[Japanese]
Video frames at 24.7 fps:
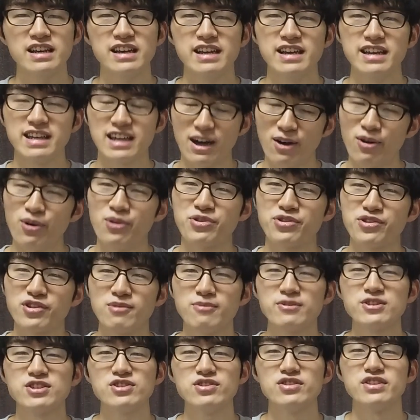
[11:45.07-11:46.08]
いや、ほんと
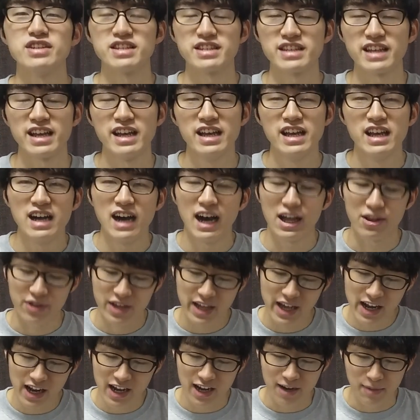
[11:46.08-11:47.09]
面白いですね。あの、
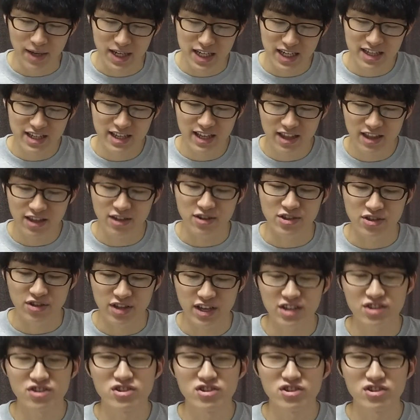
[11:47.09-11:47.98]
キャラがめちゃくちゃ合ってるんですよね。